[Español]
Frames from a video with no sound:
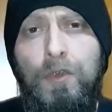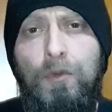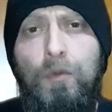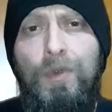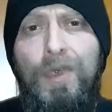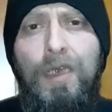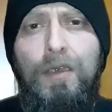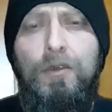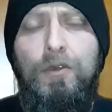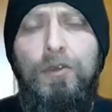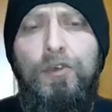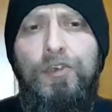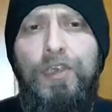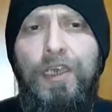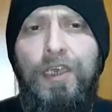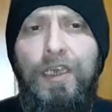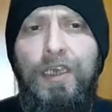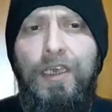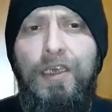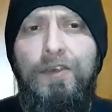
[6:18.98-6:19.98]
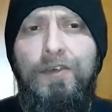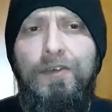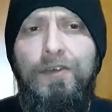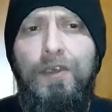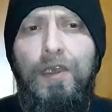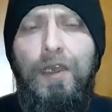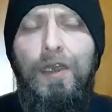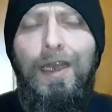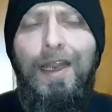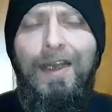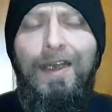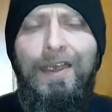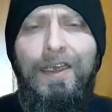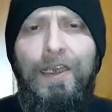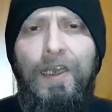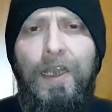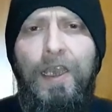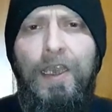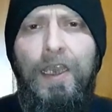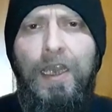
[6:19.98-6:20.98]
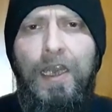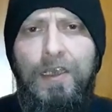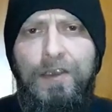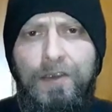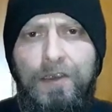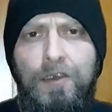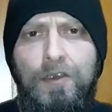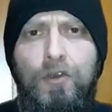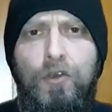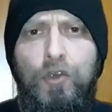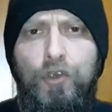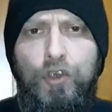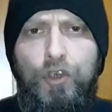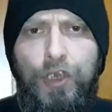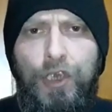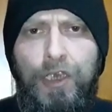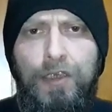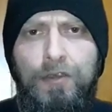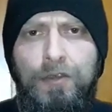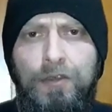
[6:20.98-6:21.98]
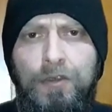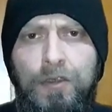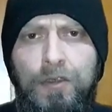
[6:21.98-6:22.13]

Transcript: Una cosa es la regla de las 5C,